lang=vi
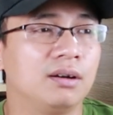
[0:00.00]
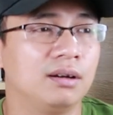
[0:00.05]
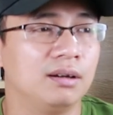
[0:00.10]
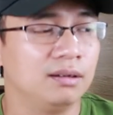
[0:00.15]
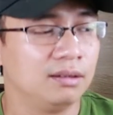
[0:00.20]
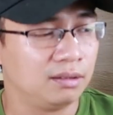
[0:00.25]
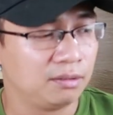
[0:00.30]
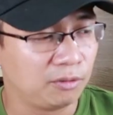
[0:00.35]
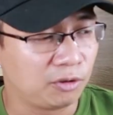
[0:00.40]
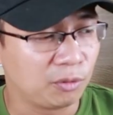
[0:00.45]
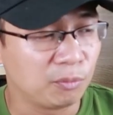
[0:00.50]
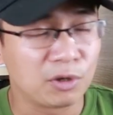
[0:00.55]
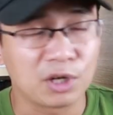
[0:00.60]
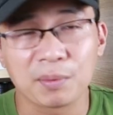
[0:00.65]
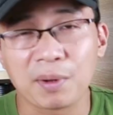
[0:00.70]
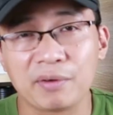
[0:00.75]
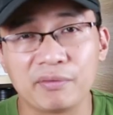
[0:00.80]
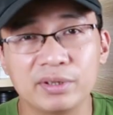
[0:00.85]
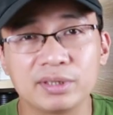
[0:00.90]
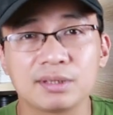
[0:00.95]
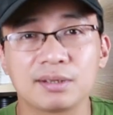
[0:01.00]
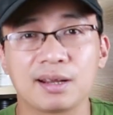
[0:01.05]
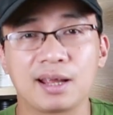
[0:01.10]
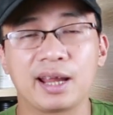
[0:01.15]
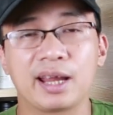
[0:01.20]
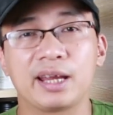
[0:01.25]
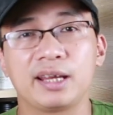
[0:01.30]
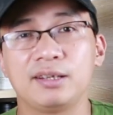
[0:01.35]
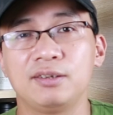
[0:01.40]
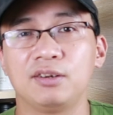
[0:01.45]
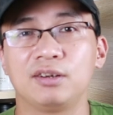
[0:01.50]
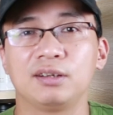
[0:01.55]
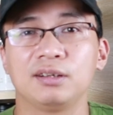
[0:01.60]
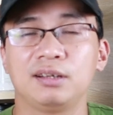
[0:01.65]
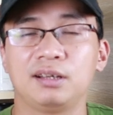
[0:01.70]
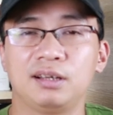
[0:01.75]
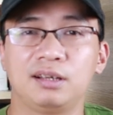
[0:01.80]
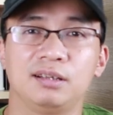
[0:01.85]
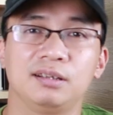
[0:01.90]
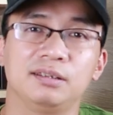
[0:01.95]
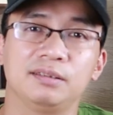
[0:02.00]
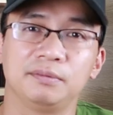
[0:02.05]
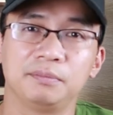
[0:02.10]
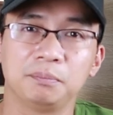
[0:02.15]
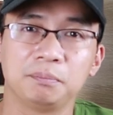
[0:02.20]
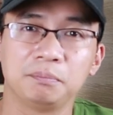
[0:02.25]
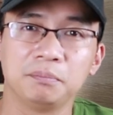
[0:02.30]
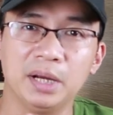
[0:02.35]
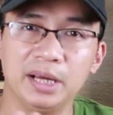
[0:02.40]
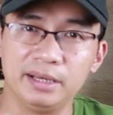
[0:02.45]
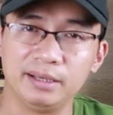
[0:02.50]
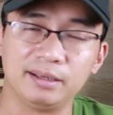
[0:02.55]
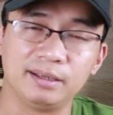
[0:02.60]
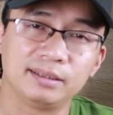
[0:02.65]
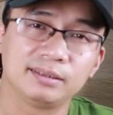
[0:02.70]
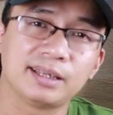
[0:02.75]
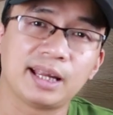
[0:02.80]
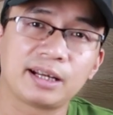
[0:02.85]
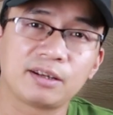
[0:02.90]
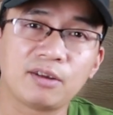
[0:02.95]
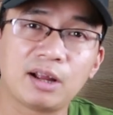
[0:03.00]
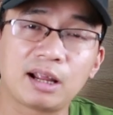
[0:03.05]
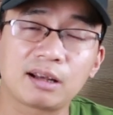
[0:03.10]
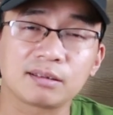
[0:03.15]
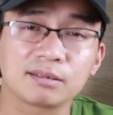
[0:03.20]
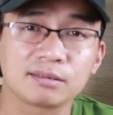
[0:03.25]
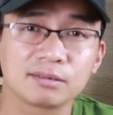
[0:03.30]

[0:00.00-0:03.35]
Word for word: có một cái bài viết rất là hay, đó là 7 cái giai đoạn